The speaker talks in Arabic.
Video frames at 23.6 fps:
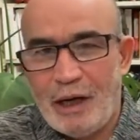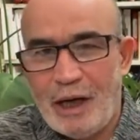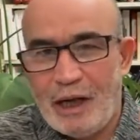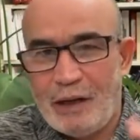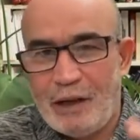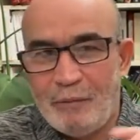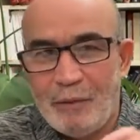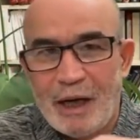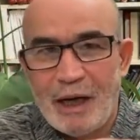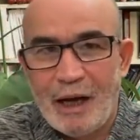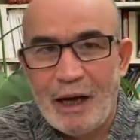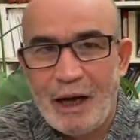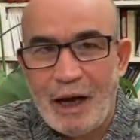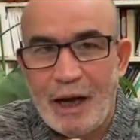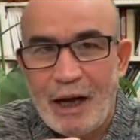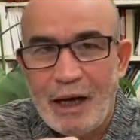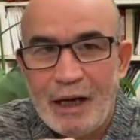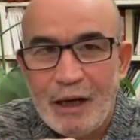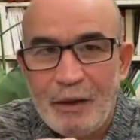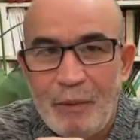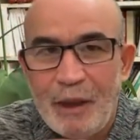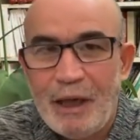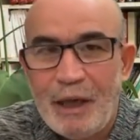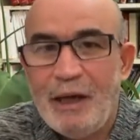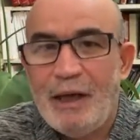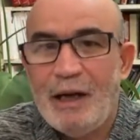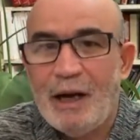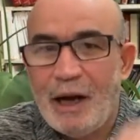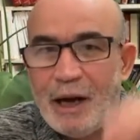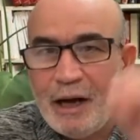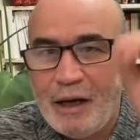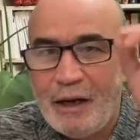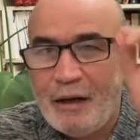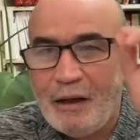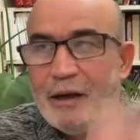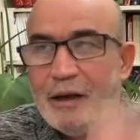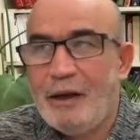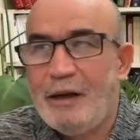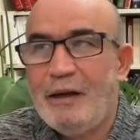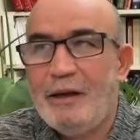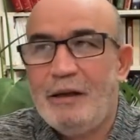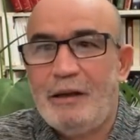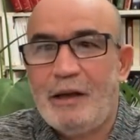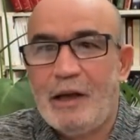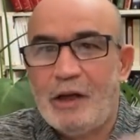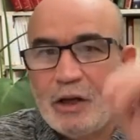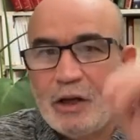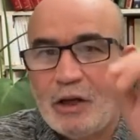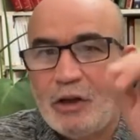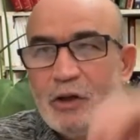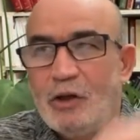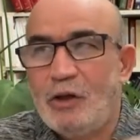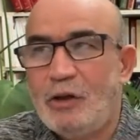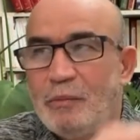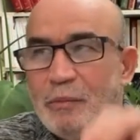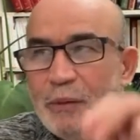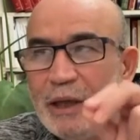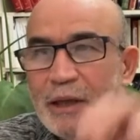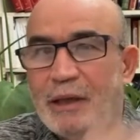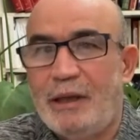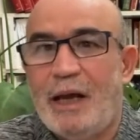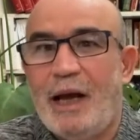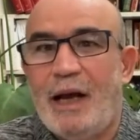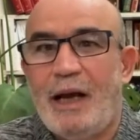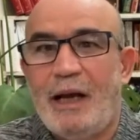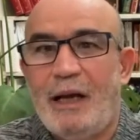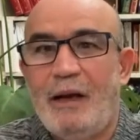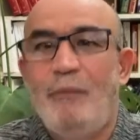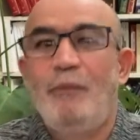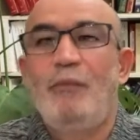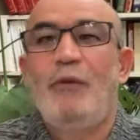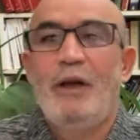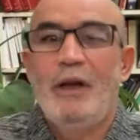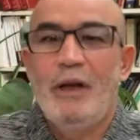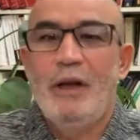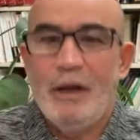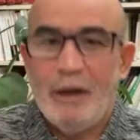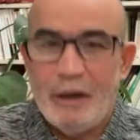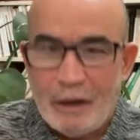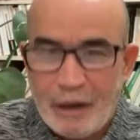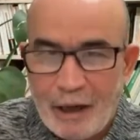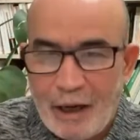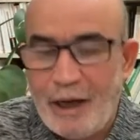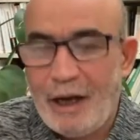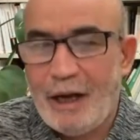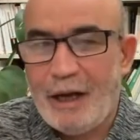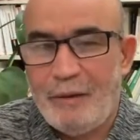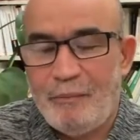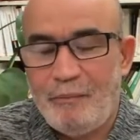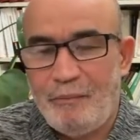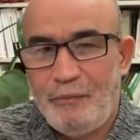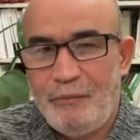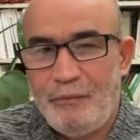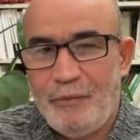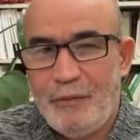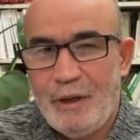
هذه المره قال لك باللي ايضا تجسس من الداخل نعم